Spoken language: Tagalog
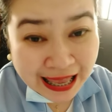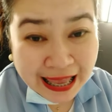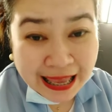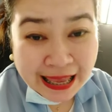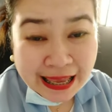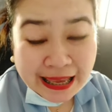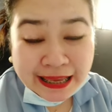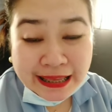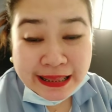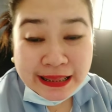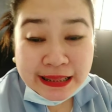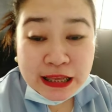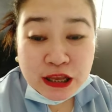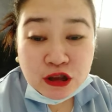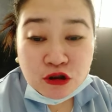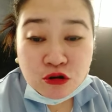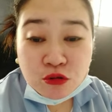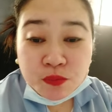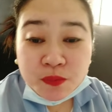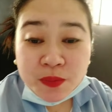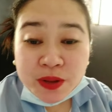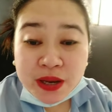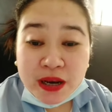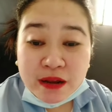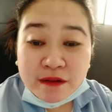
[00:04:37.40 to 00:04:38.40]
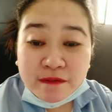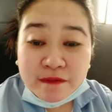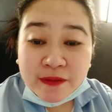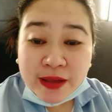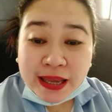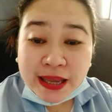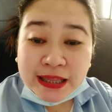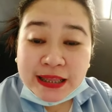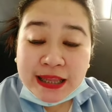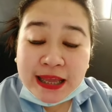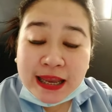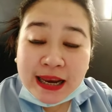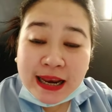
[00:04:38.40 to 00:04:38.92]
hindi ko pa
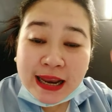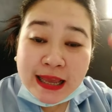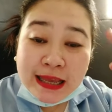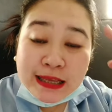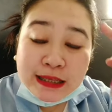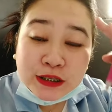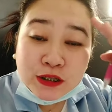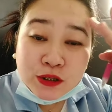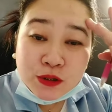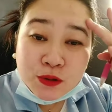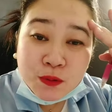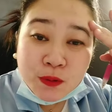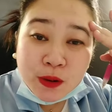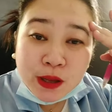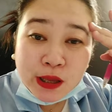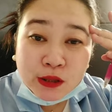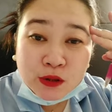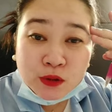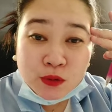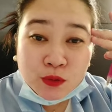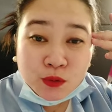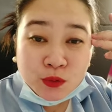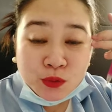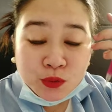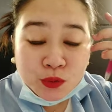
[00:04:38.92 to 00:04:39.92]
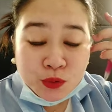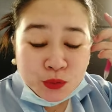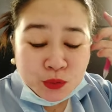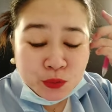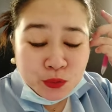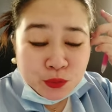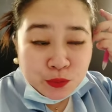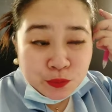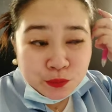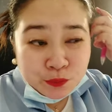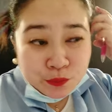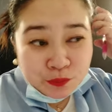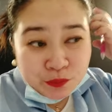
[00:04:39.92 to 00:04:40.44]
na-finalize yung ano, yung
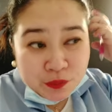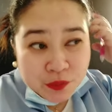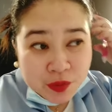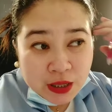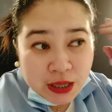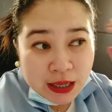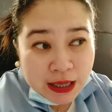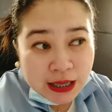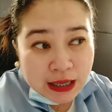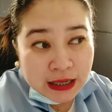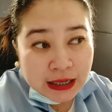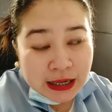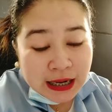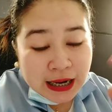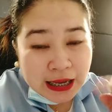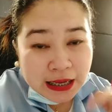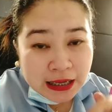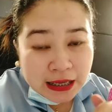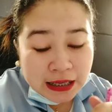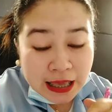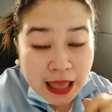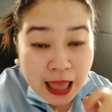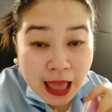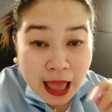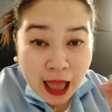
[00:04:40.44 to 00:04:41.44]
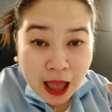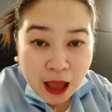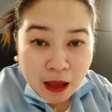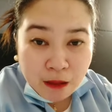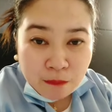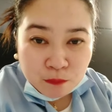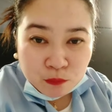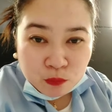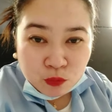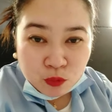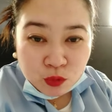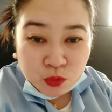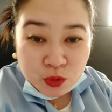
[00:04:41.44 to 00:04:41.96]
ng
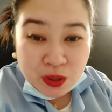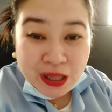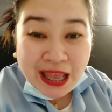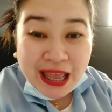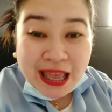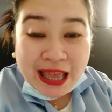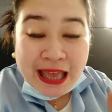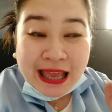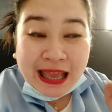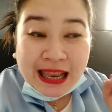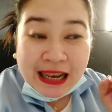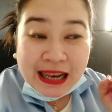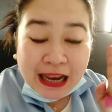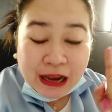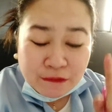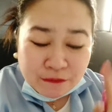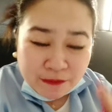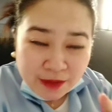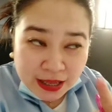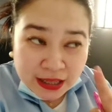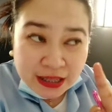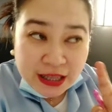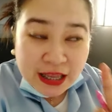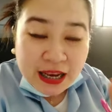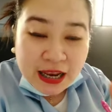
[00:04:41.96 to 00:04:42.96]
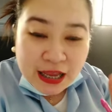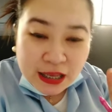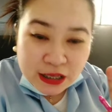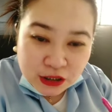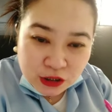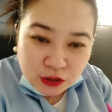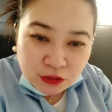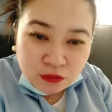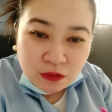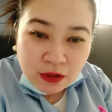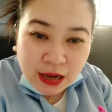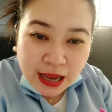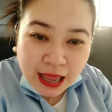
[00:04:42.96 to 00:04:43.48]
kahapon. Na-finalize
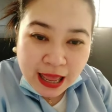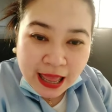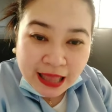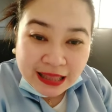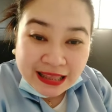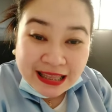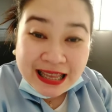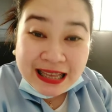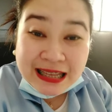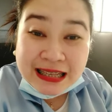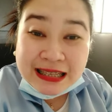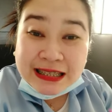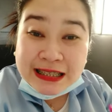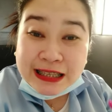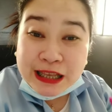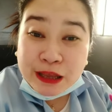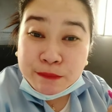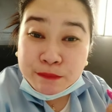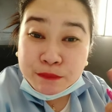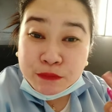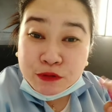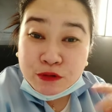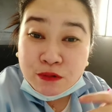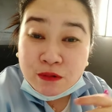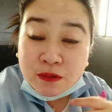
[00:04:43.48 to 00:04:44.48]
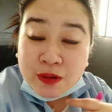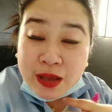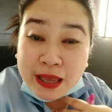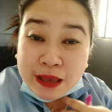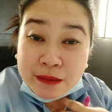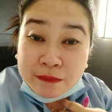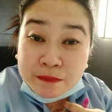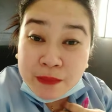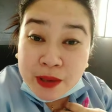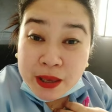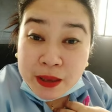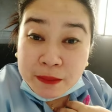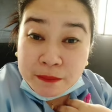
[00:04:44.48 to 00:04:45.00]
ko lahat except yung kay
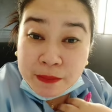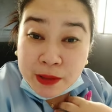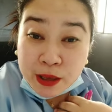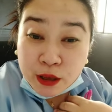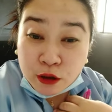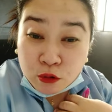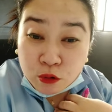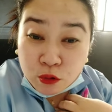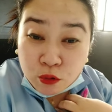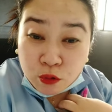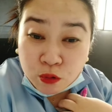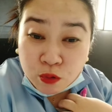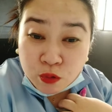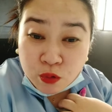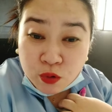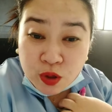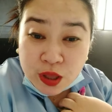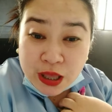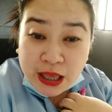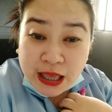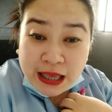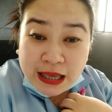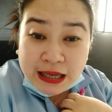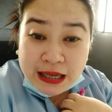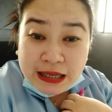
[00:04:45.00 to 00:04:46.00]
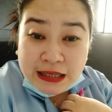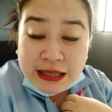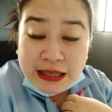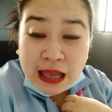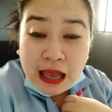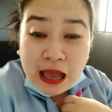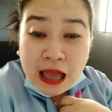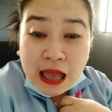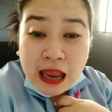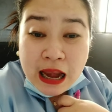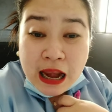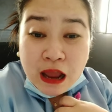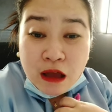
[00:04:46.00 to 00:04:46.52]
bebe ko. Kasi
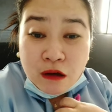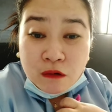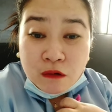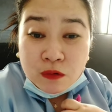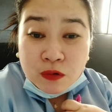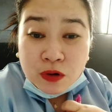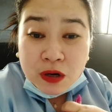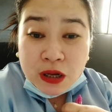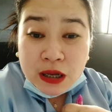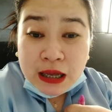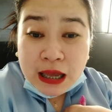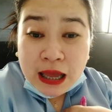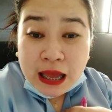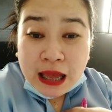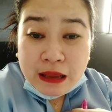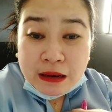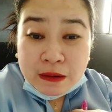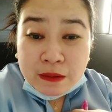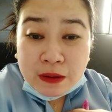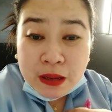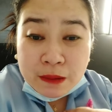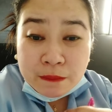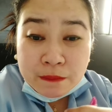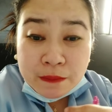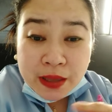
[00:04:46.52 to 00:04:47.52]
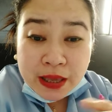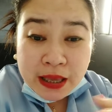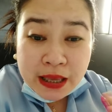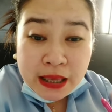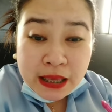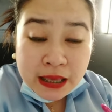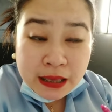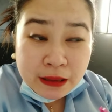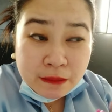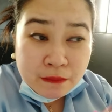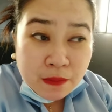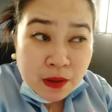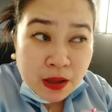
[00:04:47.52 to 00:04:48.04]
akala ko nag, na
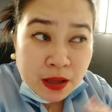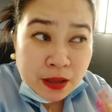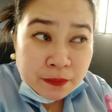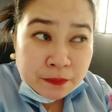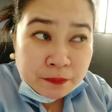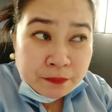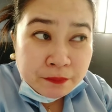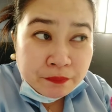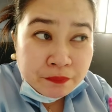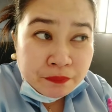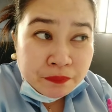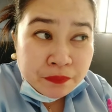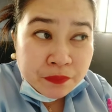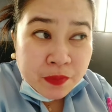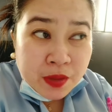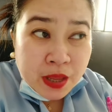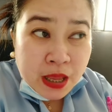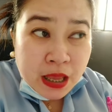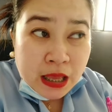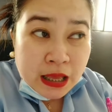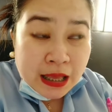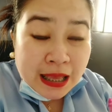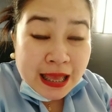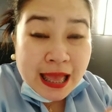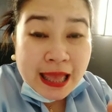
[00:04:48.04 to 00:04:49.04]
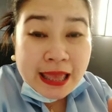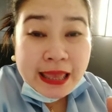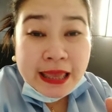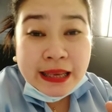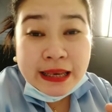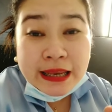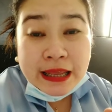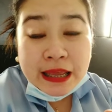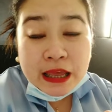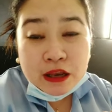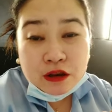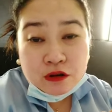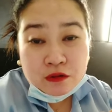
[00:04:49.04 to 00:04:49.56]
may ibang gaya ni
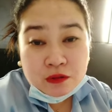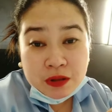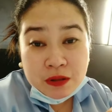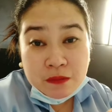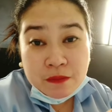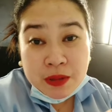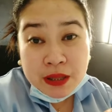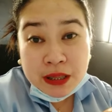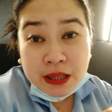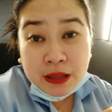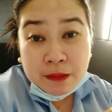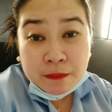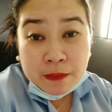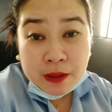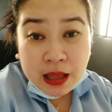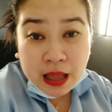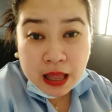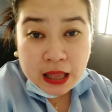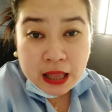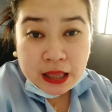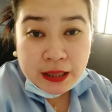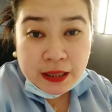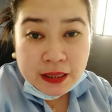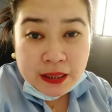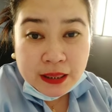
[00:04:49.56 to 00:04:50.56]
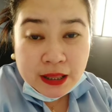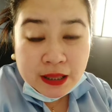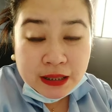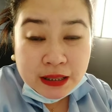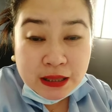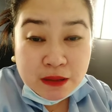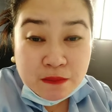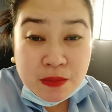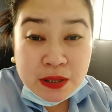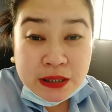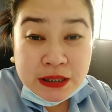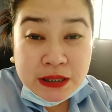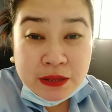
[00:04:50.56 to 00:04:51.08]
ano ni Madam Kat. 'Di
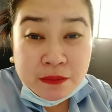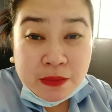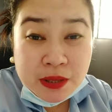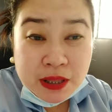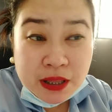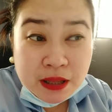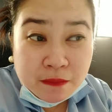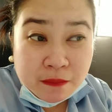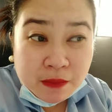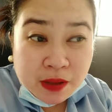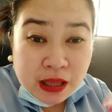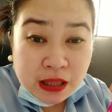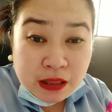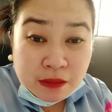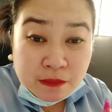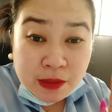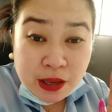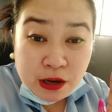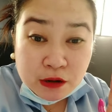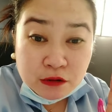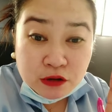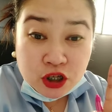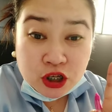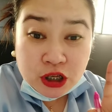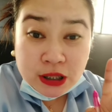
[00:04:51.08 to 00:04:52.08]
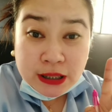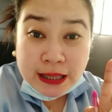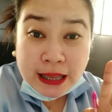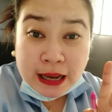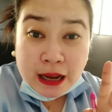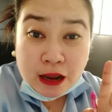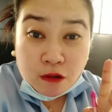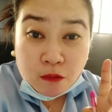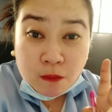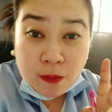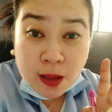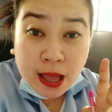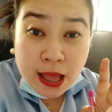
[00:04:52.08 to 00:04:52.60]
ba si Madam Kat meron siyang
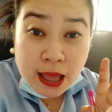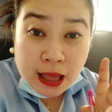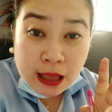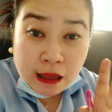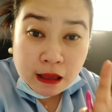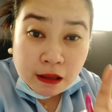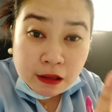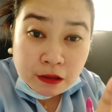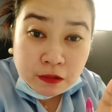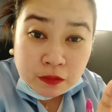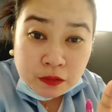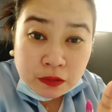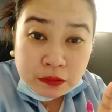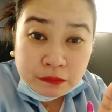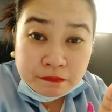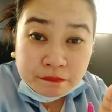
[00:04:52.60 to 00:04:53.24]
dalawang account.